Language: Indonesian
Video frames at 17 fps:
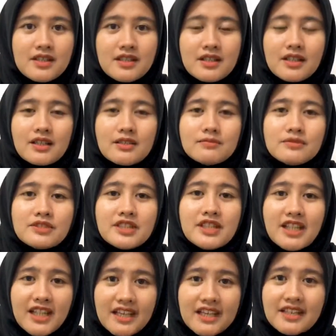
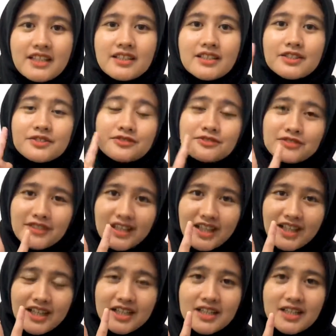Kemudian yang
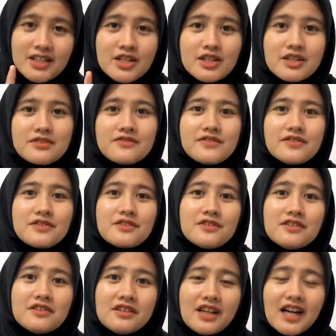kedua,
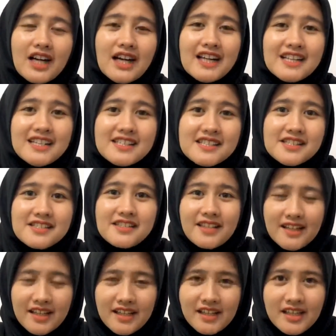follow
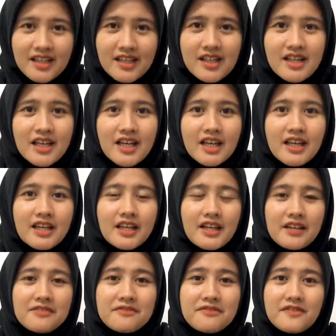IG-nya
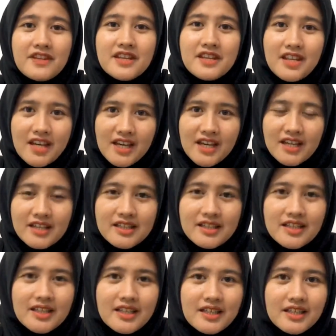Rivia.
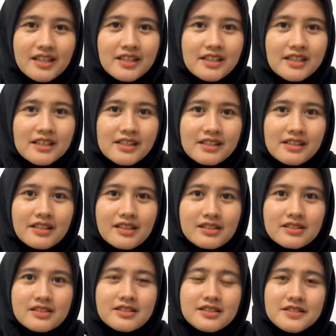
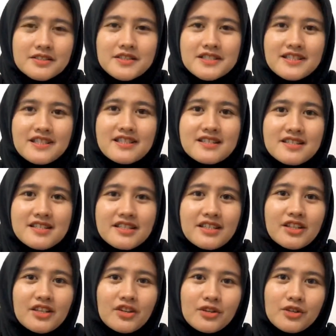Search aja
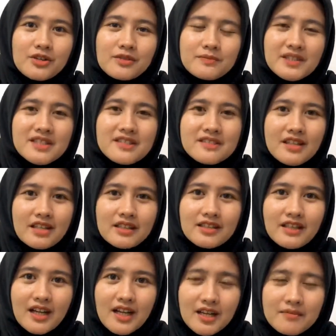di kolom
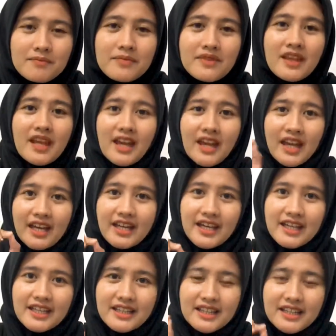Instagram
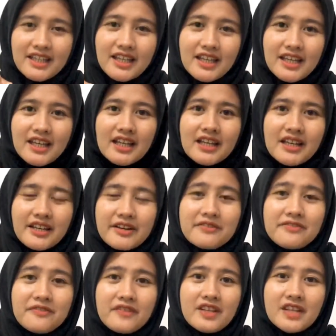at
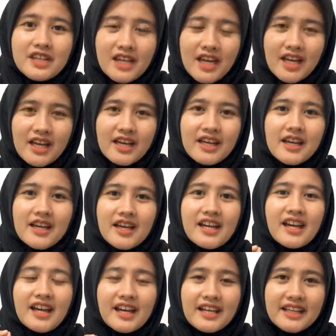Rivia.
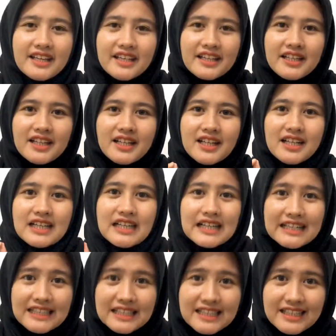R
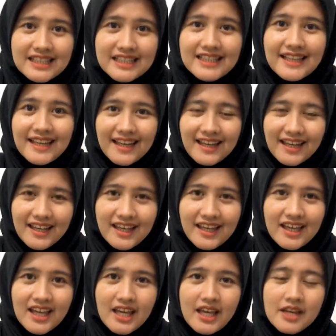I E
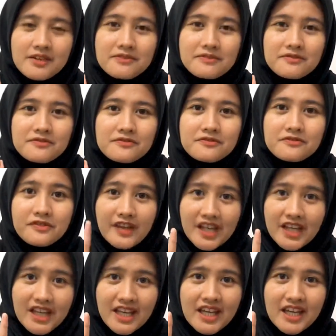F V
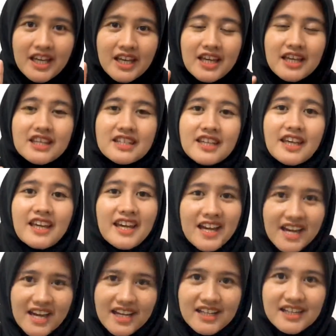Y
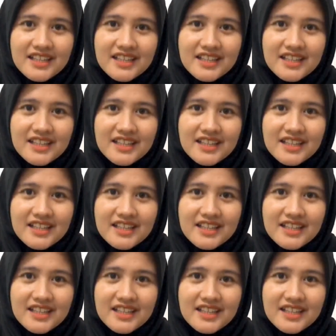A.